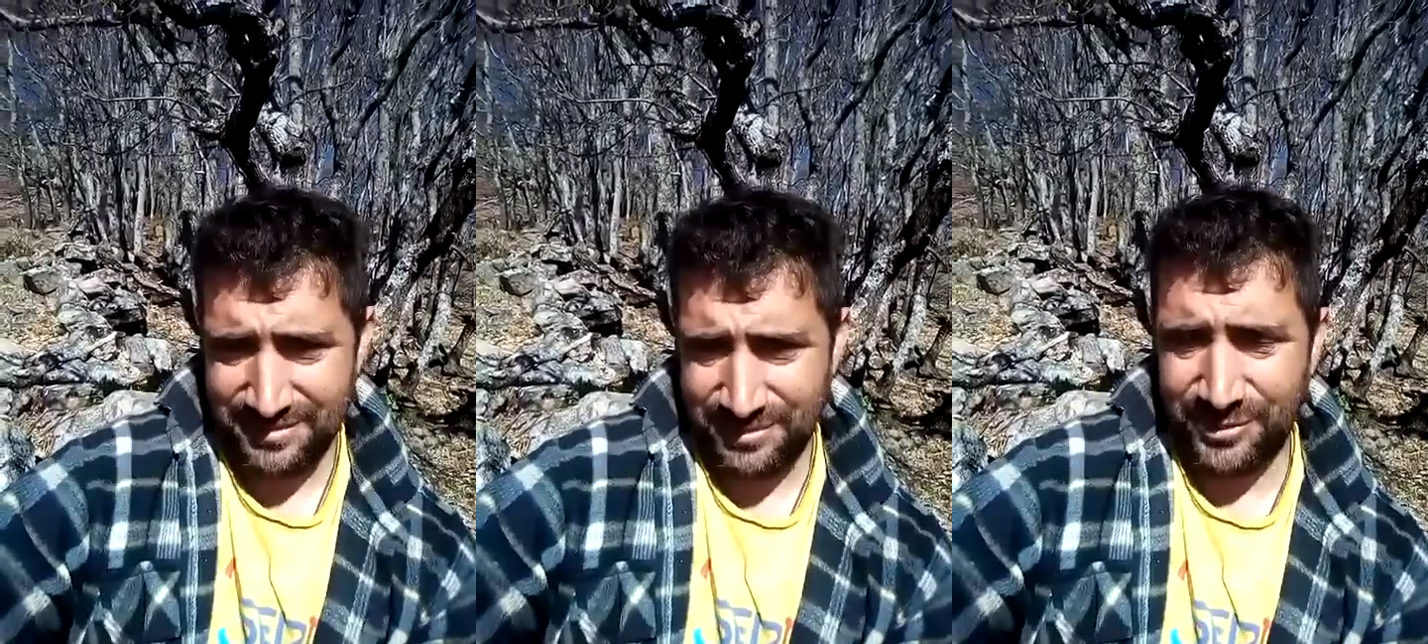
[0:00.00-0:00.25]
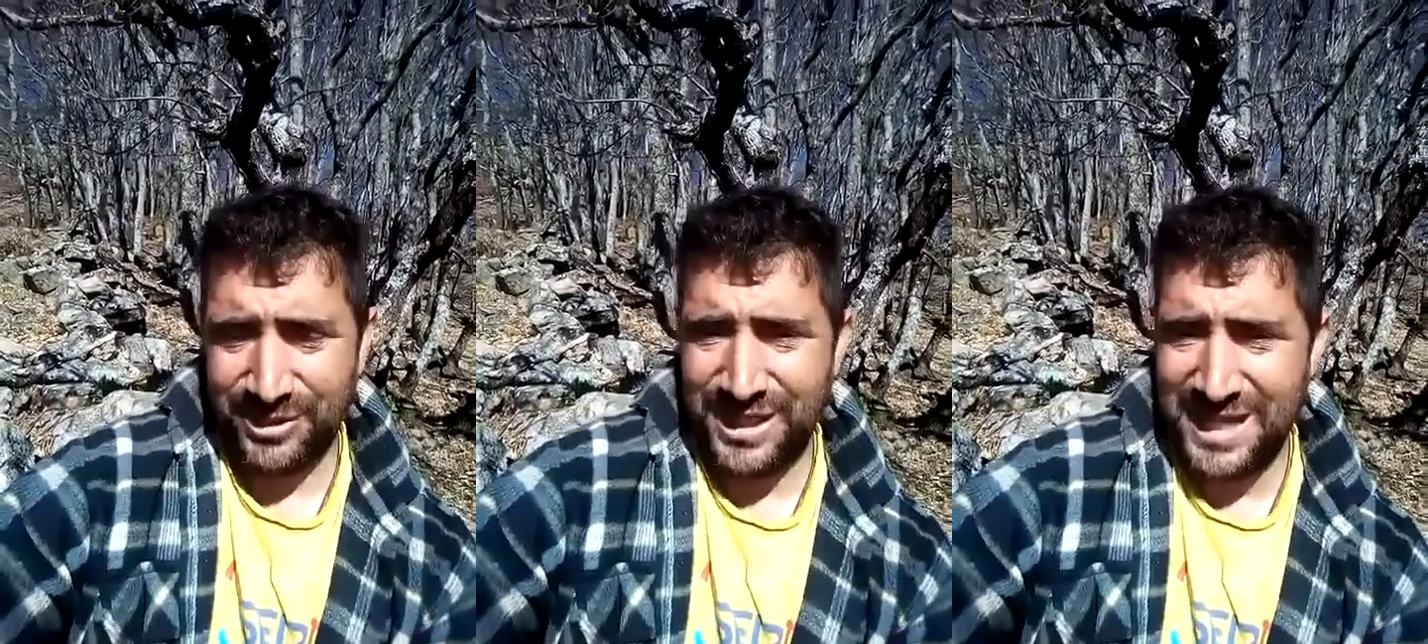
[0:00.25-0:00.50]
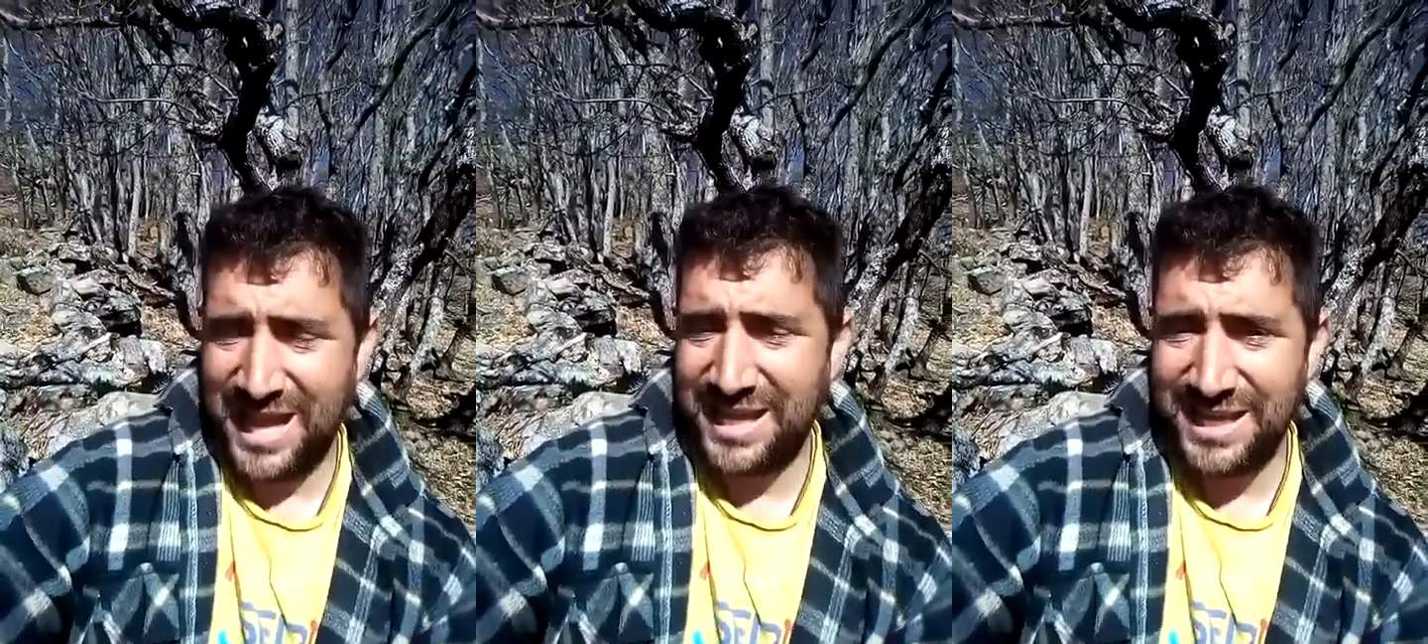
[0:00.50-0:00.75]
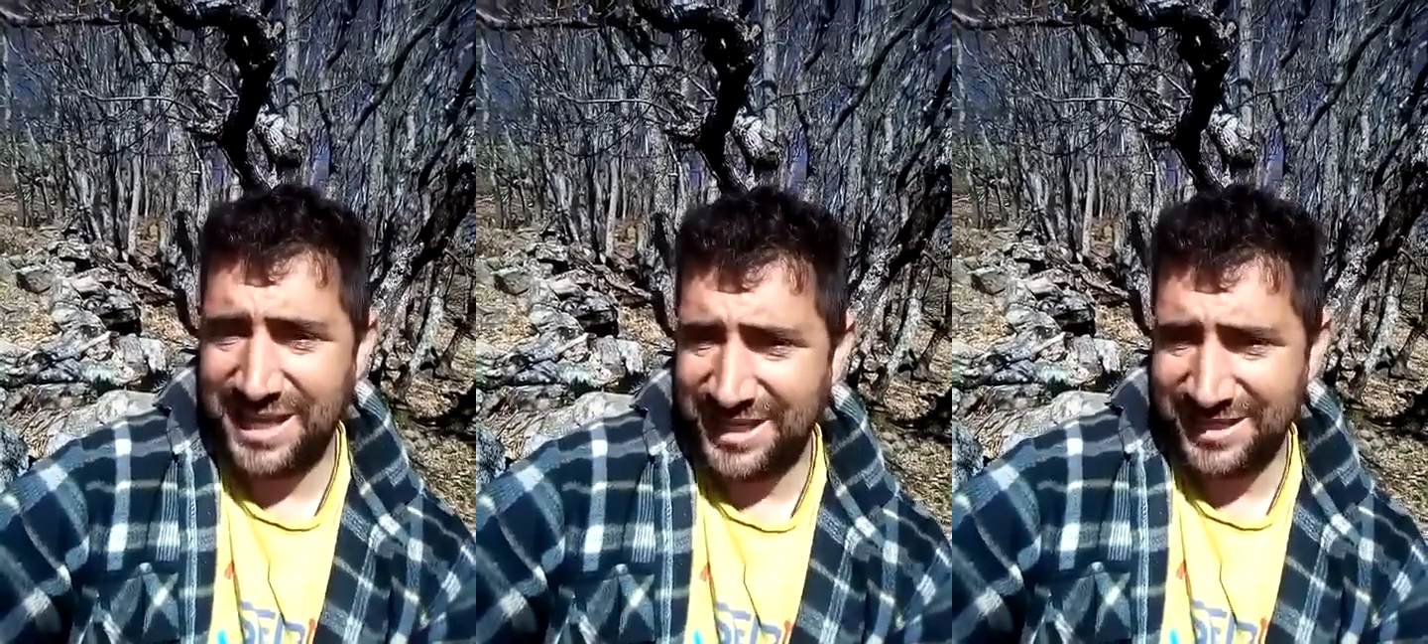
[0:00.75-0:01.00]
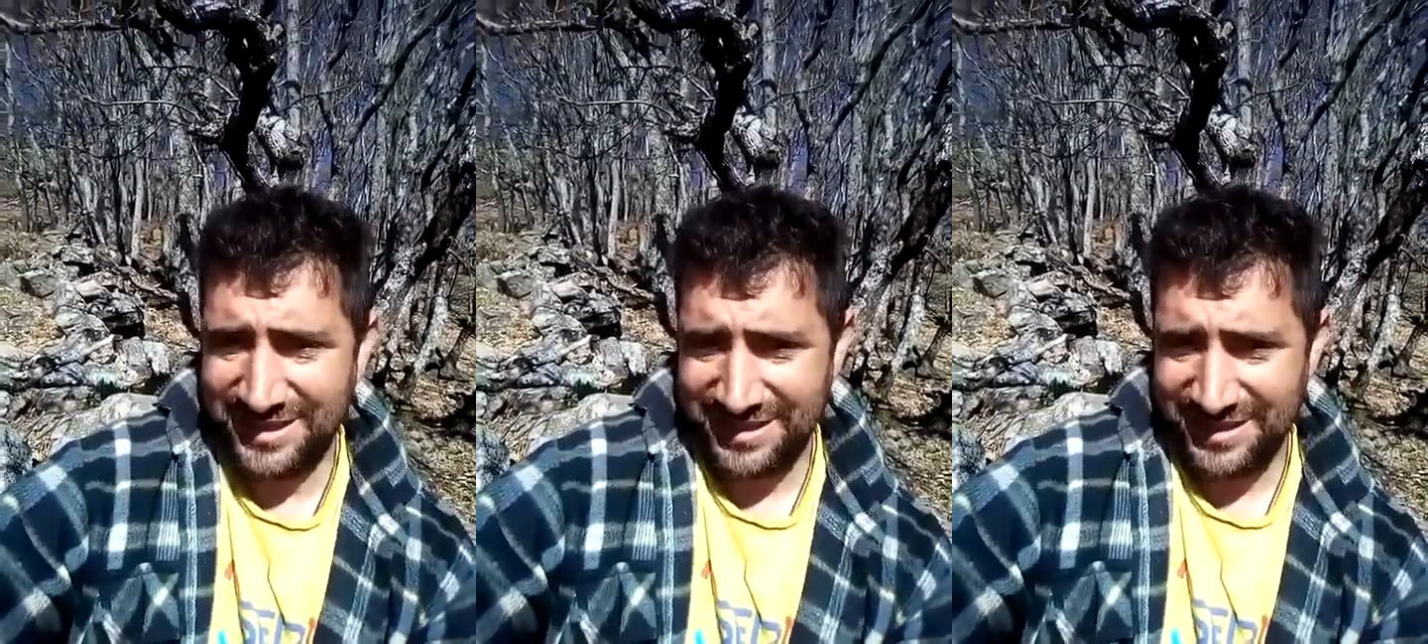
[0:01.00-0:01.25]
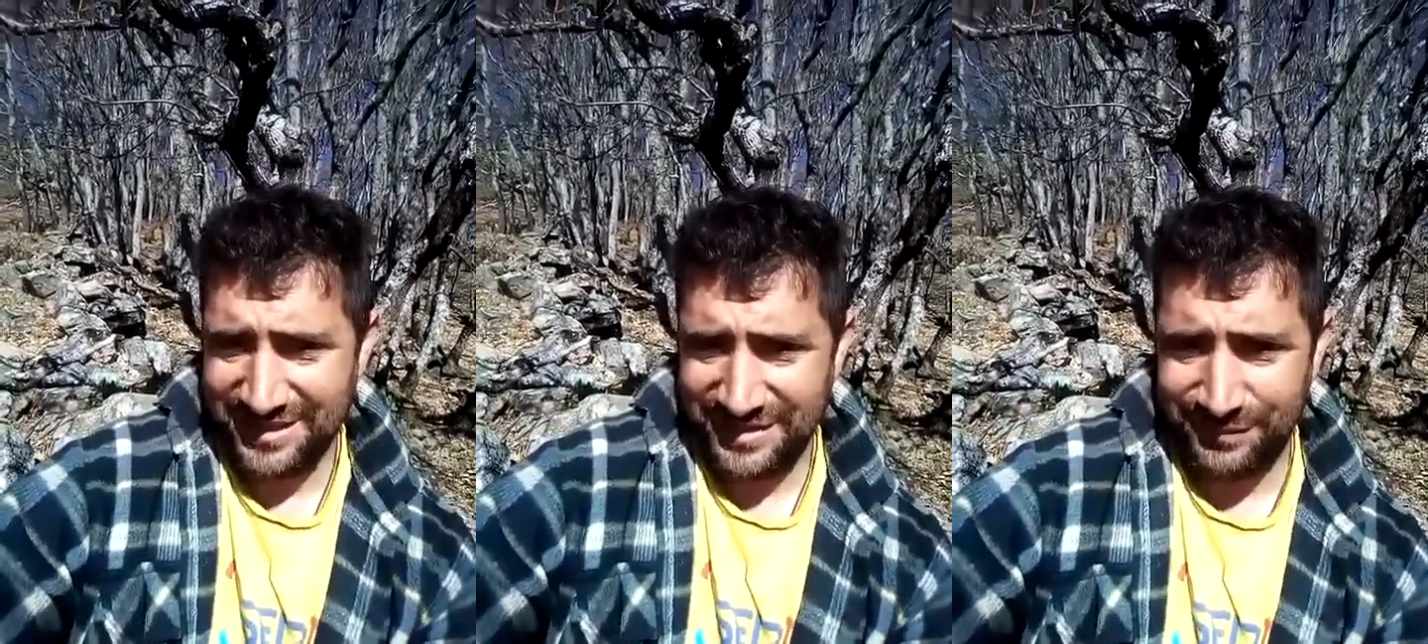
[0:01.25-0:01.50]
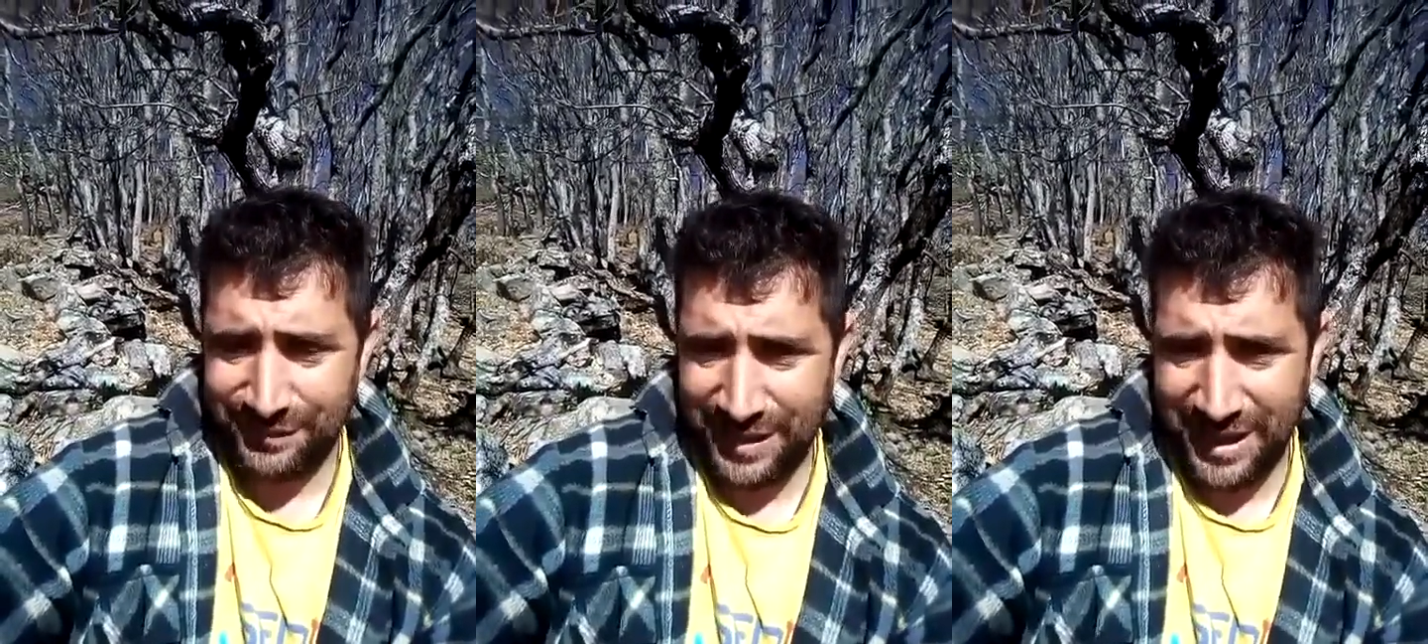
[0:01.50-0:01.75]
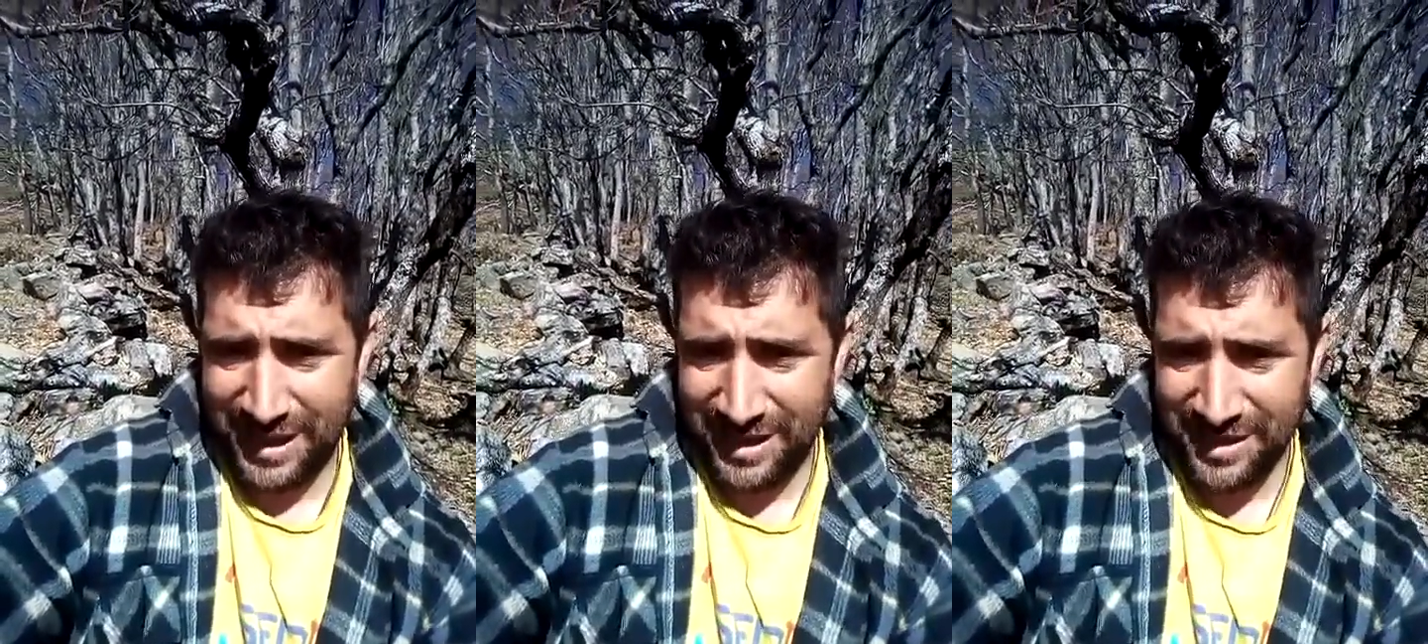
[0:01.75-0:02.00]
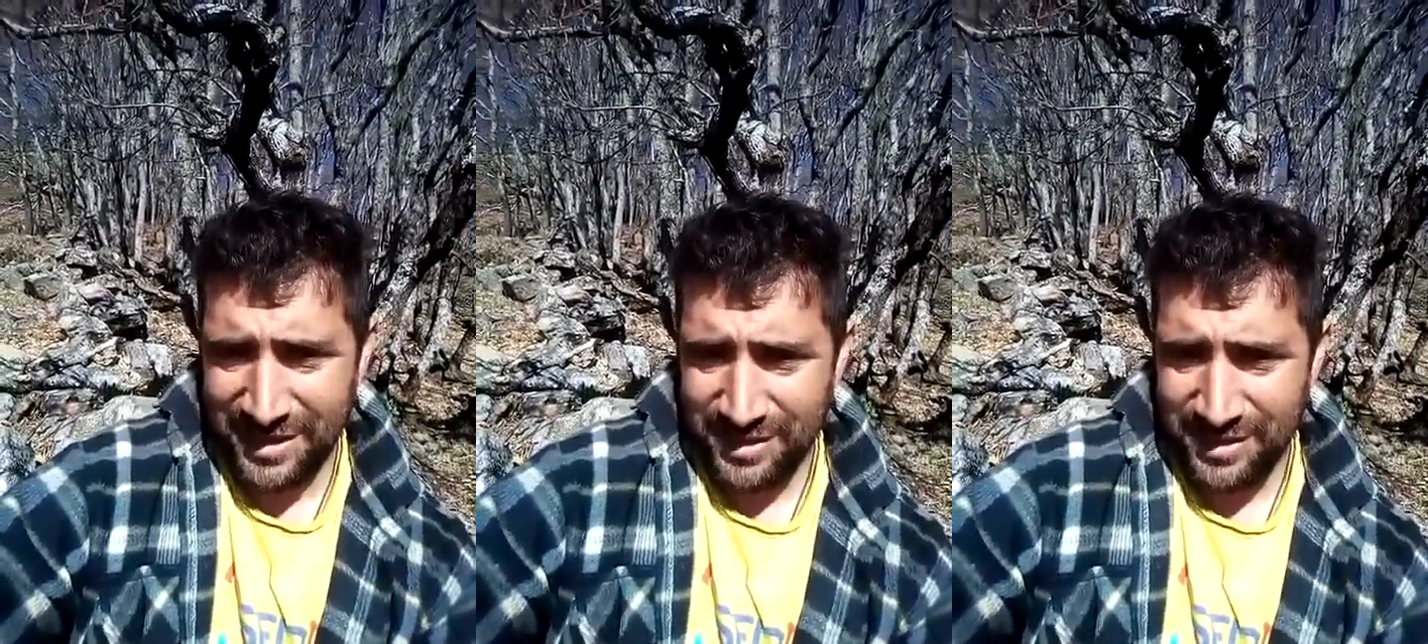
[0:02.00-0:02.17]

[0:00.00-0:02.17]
Podría ir, si fuera